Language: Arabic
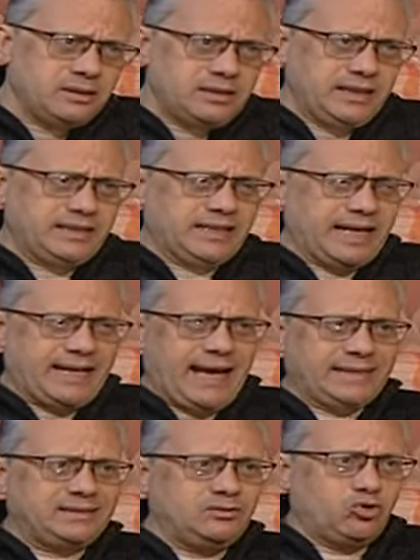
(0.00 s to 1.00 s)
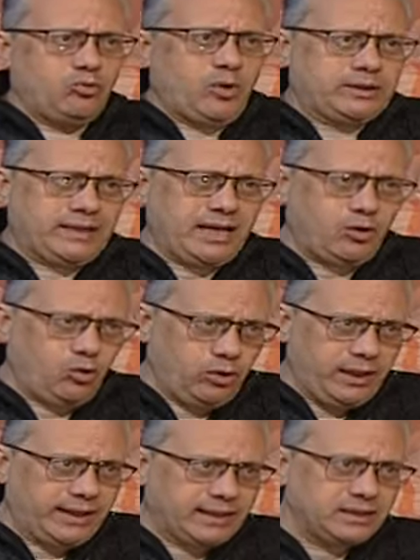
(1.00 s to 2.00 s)
لان كان عدد النجوم وقتها
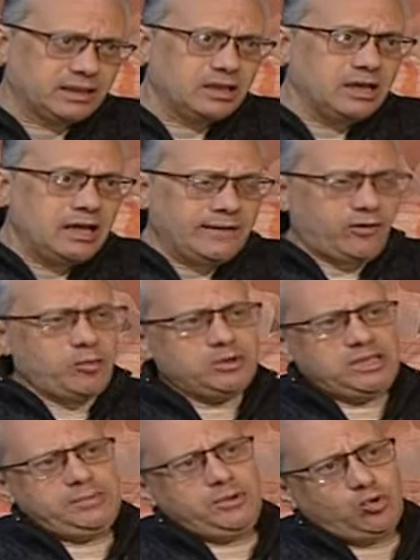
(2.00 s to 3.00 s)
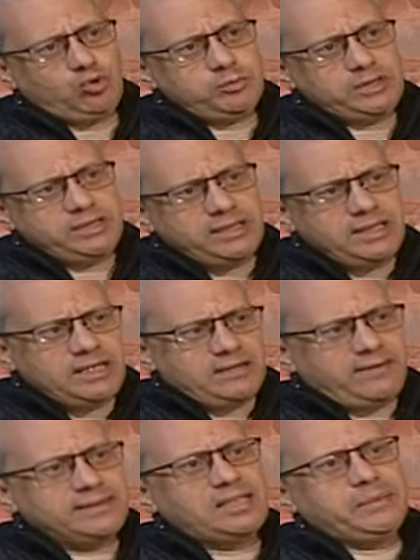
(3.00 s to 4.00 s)
قليل جدا فهو من ضمن النجوم دي
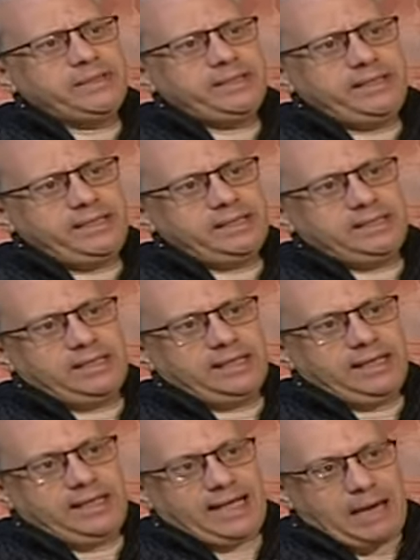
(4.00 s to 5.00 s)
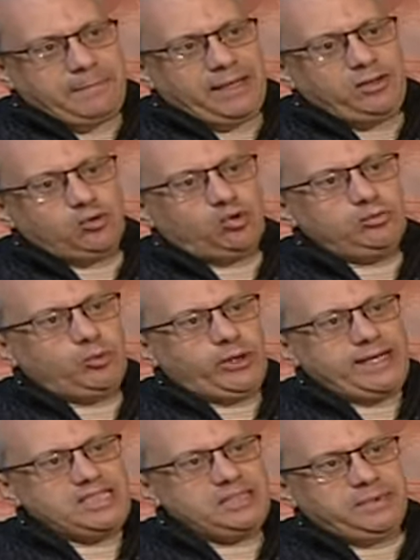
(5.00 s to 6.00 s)
فطبيعي ان العمل يكون
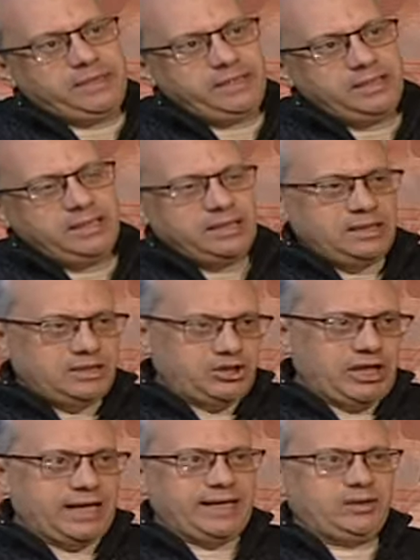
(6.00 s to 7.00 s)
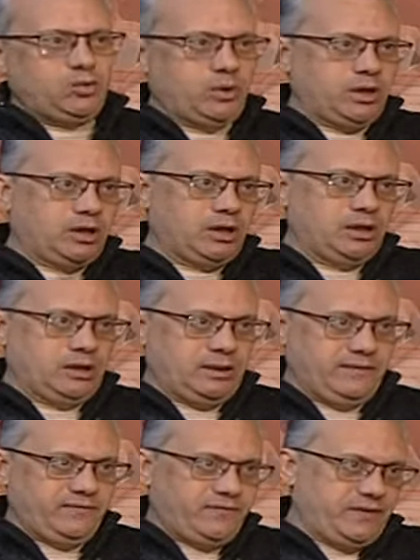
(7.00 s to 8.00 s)
مناسب ليه شكلا
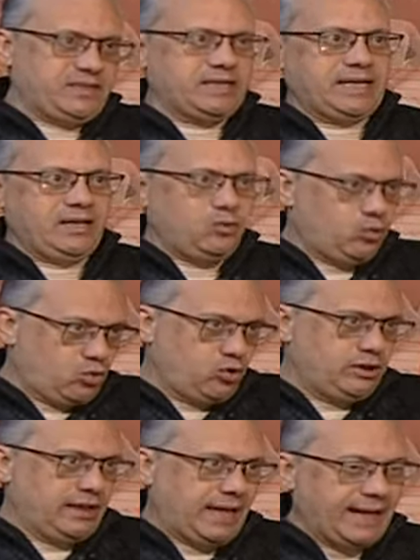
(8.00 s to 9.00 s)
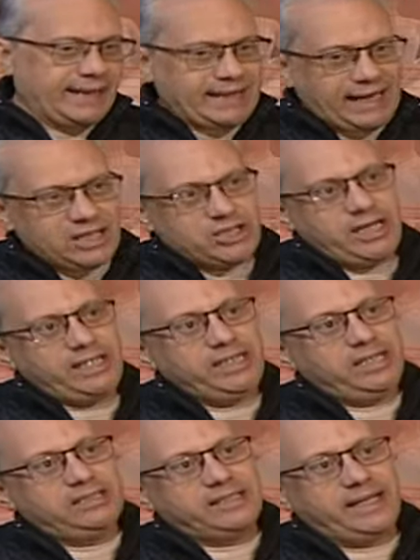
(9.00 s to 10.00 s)
وفيزيكال وكل الحاجات علشان
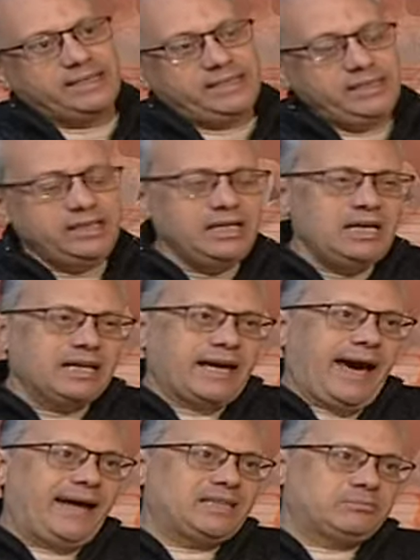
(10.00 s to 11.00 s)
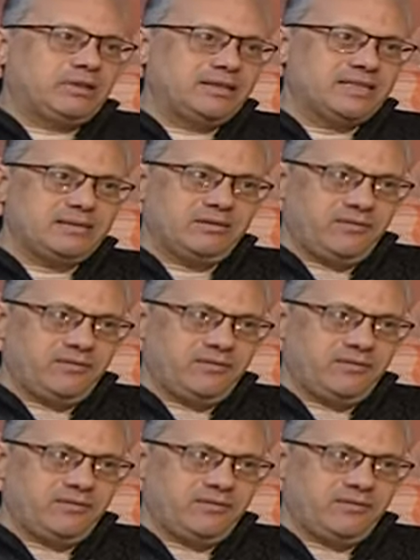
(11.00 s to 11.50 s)
يقدر يأديه كأحد أبطال السينما في